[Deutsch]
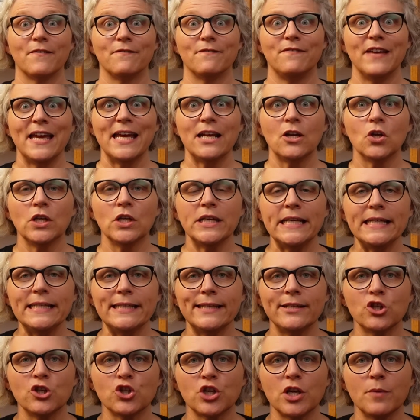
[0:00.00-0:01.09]
Wer noch nicht
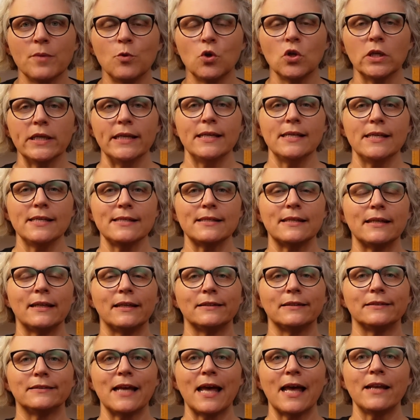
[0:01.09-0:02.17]
in Stimmung ist,
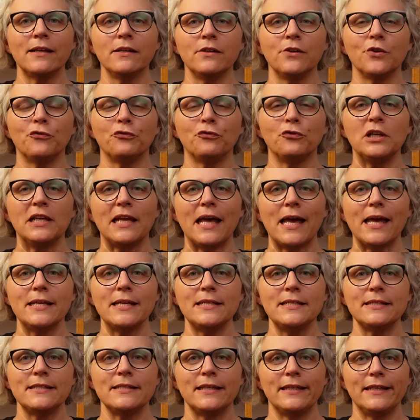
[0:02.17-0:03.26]
dann
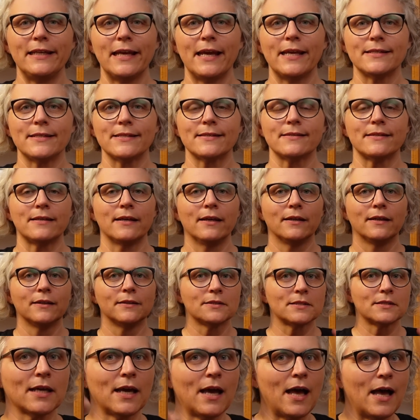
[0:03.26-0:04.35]
vielleicht jetzt.
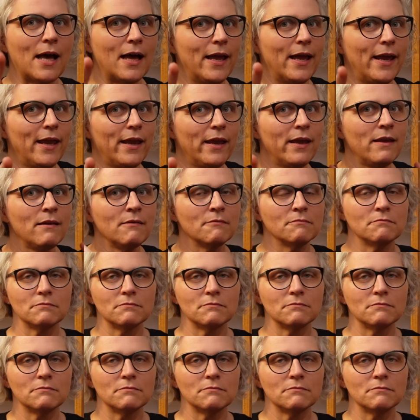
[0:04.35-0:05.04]
3,